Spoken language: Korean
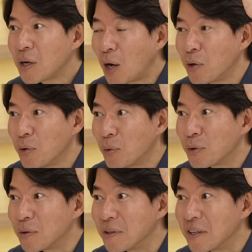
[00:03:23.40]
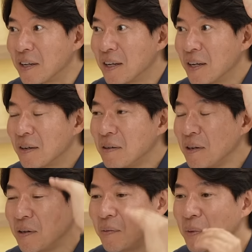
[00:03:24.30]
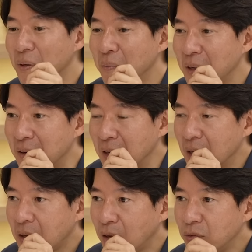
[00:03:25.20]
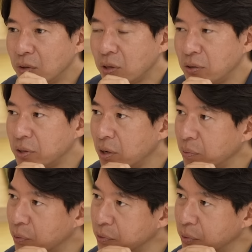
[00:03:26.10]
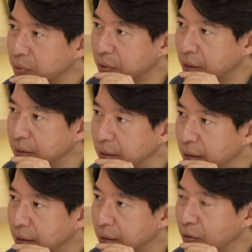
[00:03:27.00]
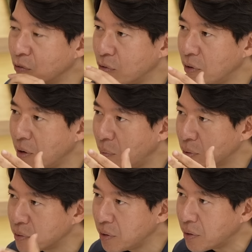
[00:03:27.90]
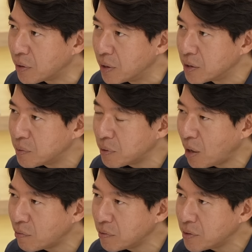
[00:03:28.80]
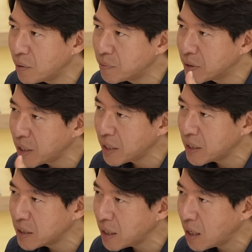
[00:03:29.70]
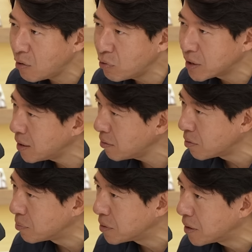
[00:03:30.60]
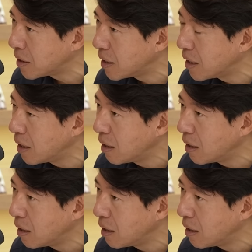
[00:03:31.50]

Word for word: 가격이 오르는데. 그 얘기는 뭐냐면 나중에 살 사람이 없으면 어떡하지? 이런 우려가 벌써 집을 갖고 있는 사람들은 생기기 시작하고 있다는 겁니다. 네.